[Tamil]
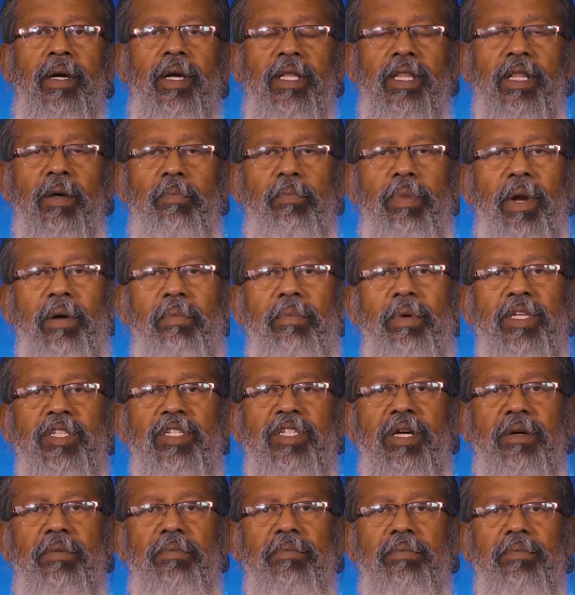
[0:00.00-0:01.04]
இந்த
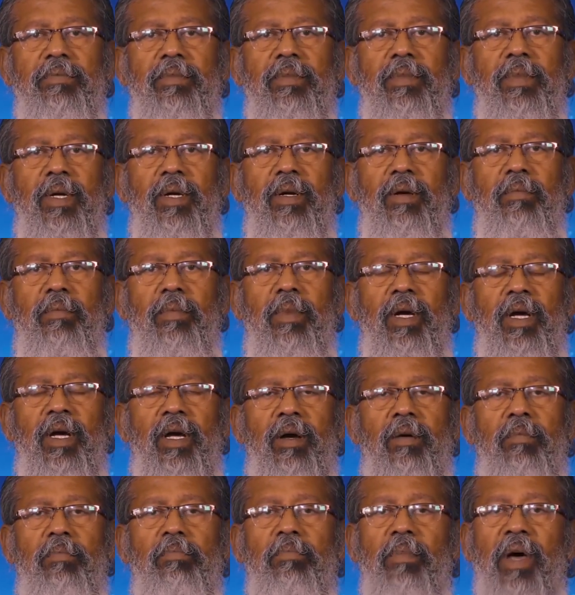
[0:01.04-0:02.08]
பிரபஞ்சம்
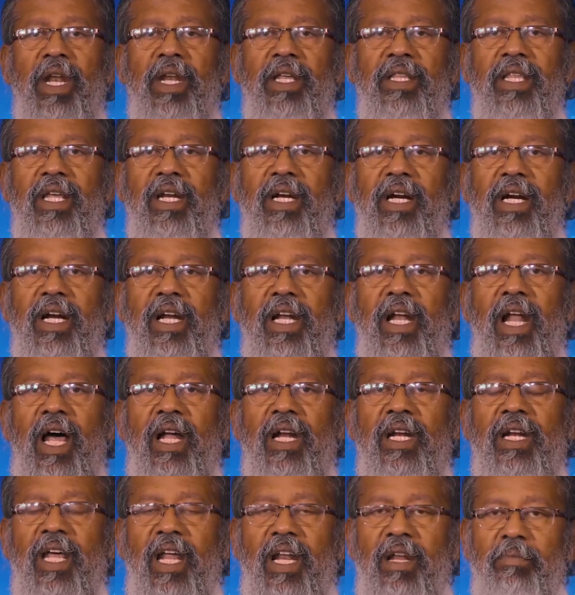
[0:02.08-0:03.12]
மனிதர்கள்
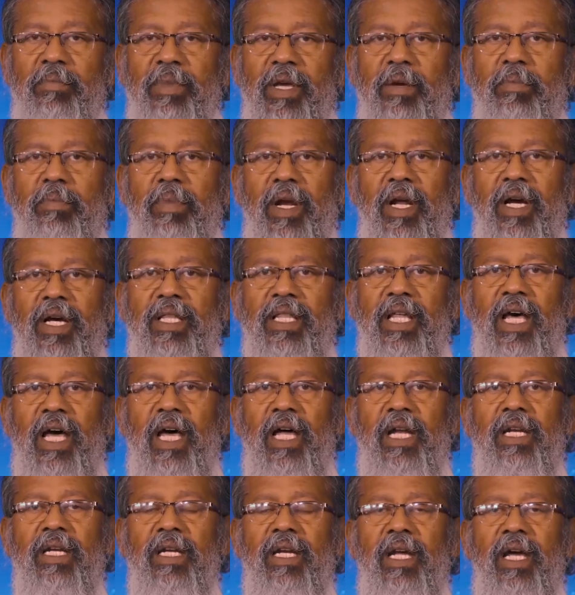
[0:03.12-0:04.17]
நான் நிரம்பிய
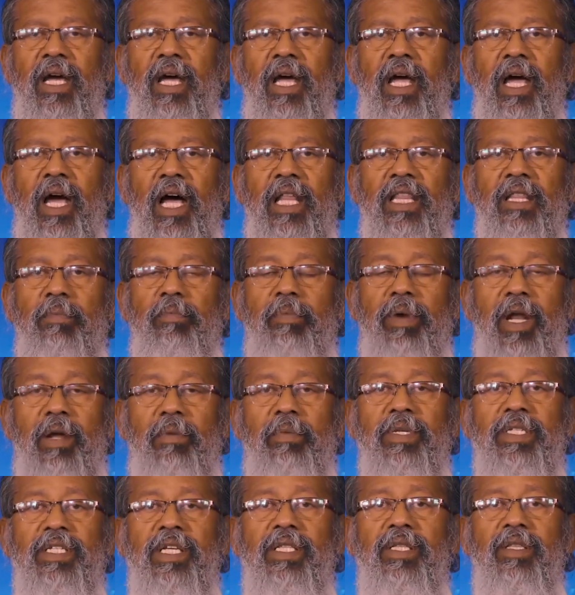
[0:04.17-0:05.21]
பிறகுதான் அந்த
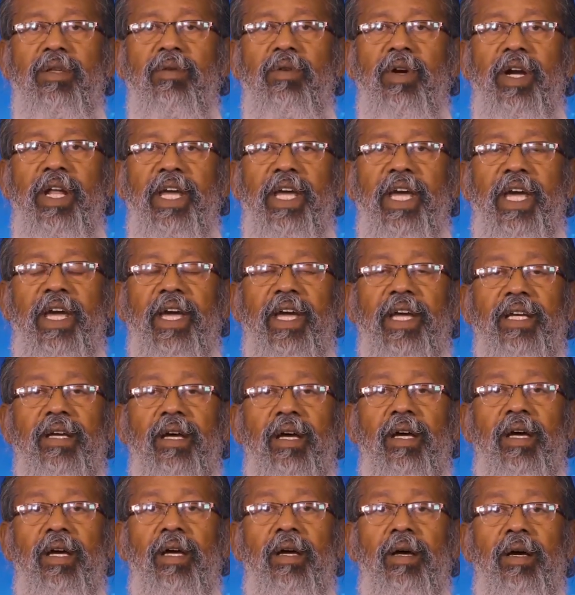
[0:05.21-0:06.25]
பிரபஞ்சத்தினுடைய
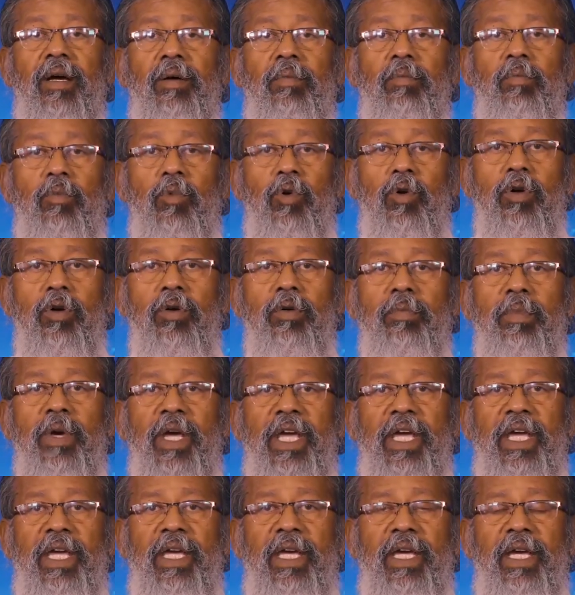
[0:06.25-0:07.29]

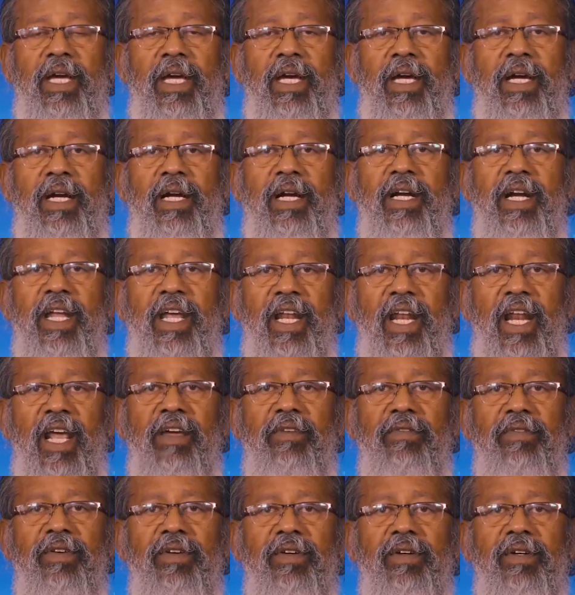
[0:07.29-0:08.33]
முழுமை
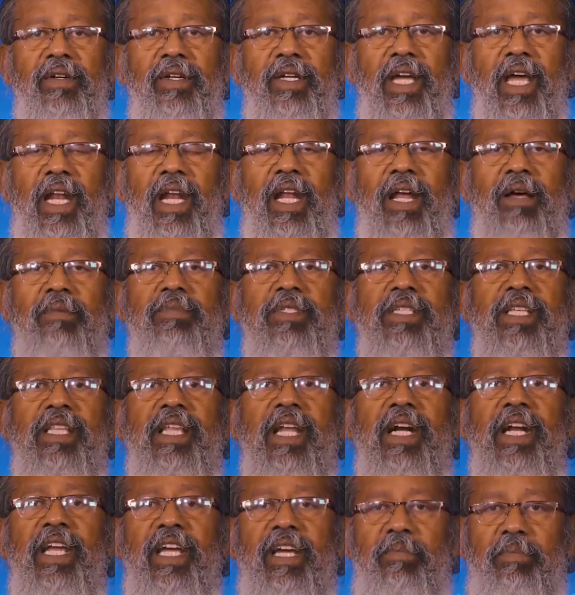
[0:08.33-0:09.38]
நிறைவு எல்லாம்
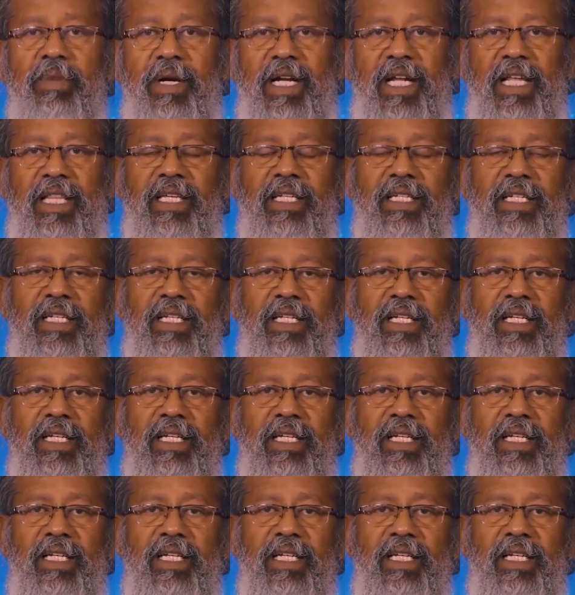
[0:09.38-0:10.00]
சிதறடிக்கப்பட்டது